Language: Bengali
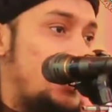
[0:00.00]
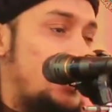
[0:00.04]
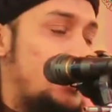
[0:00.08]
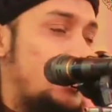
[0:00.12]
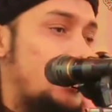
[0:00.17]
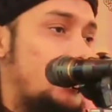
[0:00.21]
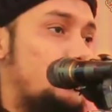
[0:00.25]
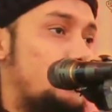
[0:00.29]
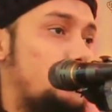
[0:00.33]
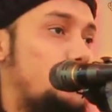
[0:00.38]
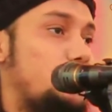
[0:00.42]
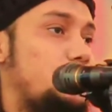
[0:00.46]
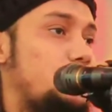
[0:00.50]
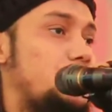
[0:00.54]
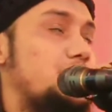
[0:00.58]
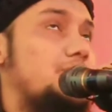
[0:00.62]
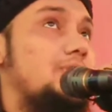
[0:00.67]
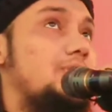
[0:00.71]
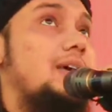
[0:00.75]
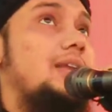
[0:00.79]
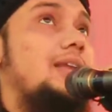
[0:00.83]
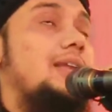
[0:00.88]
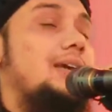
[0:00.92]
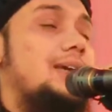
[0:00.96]
আর তুমি
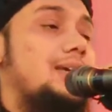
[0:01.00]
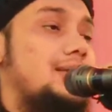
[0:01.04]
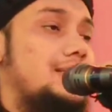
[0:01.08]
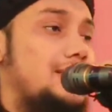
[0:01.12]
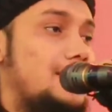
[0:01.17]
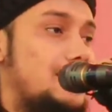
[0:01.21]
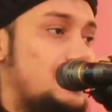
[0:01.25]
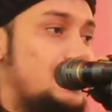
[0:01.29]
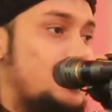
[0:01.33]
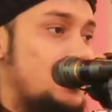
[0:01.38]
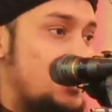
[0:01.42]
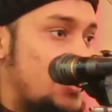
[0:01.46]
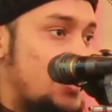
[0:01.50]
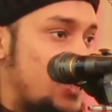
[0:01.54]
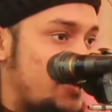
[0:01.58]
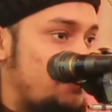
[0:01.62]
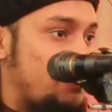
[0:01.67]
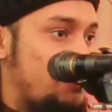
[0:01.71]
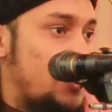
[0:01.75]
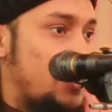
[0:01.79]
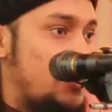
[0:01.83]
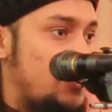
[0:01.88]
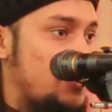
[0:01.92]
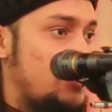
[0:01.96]
যদি আল্লাহকে দেখতে না
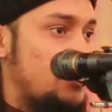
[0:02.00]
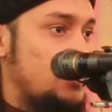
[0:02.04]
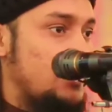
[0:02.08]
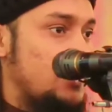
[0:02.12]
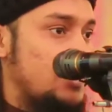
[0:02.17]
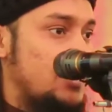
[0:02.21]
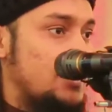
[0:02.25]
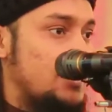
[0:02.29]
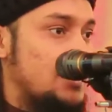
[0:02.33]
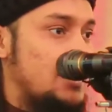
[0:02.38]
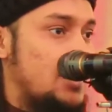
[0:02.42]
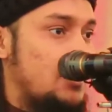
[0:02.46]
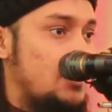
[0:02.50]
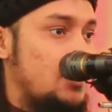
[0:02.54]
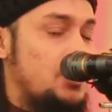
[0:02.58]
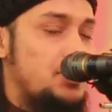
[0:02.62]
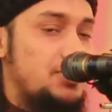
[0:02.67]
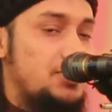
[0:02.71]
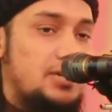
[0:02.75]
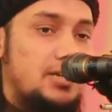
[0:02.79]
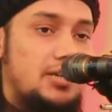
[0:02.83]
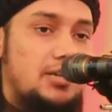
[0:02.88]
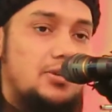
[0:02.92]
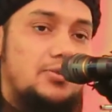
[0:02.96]
পাও তাহলে
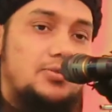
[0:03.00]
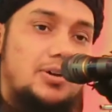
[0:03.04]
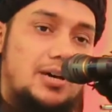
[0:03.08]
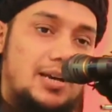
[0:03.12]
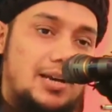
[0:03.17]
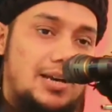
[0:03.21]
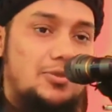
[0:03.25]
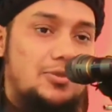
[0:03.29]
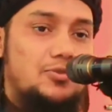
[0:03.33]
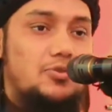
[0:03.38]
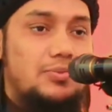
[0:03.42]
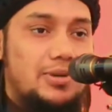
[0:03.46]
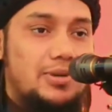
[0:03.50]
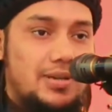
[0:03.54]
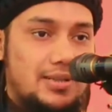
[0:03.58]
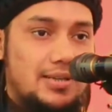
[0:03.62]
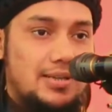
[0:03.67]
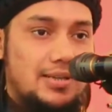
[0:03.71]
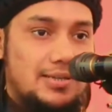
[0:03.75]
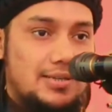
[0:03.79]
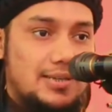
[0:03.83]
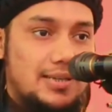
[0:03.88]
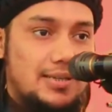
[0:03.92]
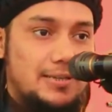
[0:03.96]
জেনে রেখো আল্লাহ তোমাকে
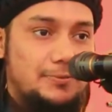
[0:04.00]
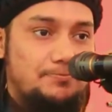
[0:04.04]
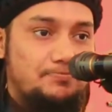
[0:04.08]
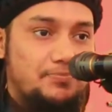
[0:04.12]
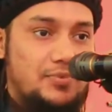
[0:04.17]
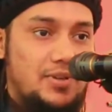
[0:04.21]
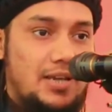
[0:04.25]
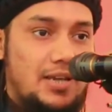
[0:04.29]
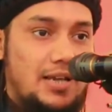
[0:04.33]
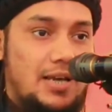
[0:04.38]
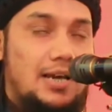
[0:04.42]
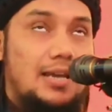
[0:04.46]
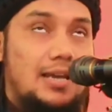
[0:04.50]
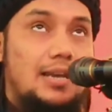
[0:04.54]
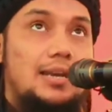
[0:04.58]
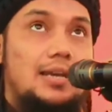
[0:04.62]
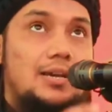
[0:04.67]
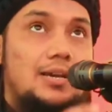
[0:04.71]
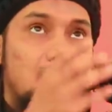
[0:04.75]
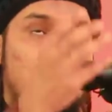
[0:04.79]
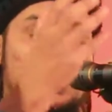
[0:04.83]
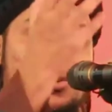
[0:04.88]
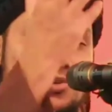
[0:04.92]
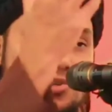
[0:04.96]
দেখছেন
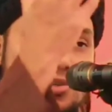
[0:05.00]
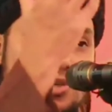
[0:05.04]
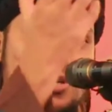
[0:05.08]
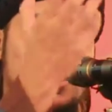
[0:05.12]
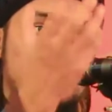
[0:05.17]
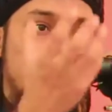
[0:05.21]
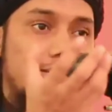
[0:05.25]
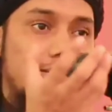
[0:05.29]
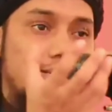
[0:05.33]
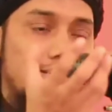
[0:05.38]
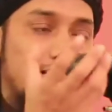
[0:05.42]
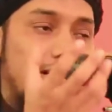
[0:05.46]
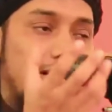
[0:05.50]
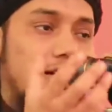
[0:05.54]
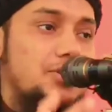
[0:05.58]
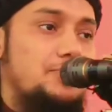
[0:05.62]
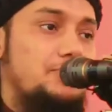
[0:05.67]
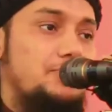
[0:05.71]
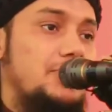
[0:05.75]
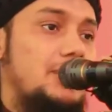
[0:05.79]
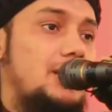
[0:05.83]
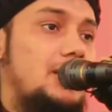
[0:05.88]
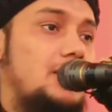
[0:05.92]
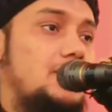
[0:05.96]
আল্লাহ কনসিয়াসনেস
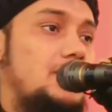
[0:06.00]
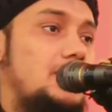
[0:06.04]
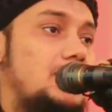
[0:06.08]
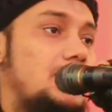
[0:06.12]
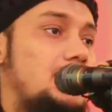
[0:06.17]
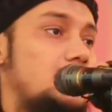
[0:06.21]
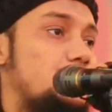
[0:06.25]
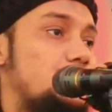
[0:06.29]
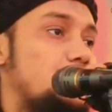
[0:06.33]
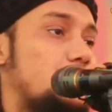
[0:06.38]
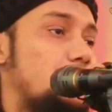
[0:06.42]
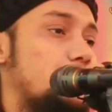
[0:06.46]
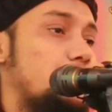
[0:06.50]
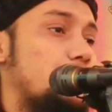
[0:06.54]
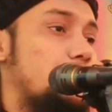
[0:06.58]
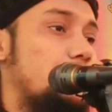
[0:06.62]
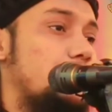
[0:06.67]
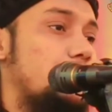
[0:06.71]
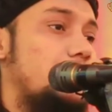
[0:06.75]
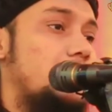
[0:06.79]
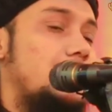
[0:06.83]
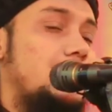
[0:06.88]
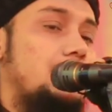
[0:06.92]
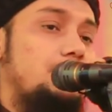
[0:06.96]
আসবে না
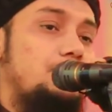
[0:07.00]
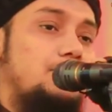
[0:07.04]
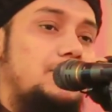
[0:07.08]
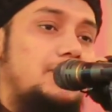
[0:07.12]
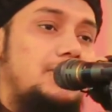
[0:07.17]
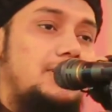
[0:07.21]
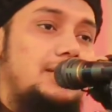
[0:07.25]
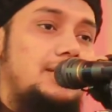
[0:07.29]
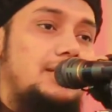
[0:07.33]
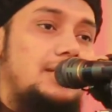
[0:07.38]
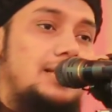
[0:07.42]
যতক্ষণ না আপনি